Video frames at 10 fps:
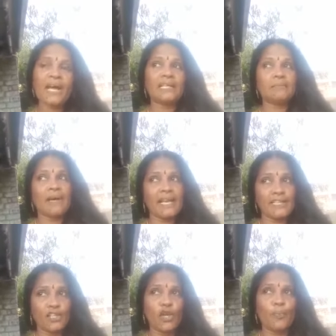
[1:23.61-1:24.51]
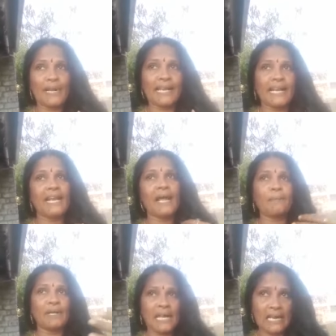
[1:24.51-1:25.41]
அது மாதிரி எத்தனையோ பிள்ளைகளை
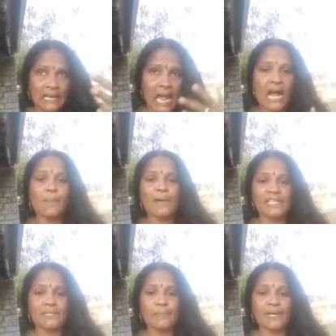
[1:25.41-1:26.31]
நம்ம ஏன் நாங்கள் படித்த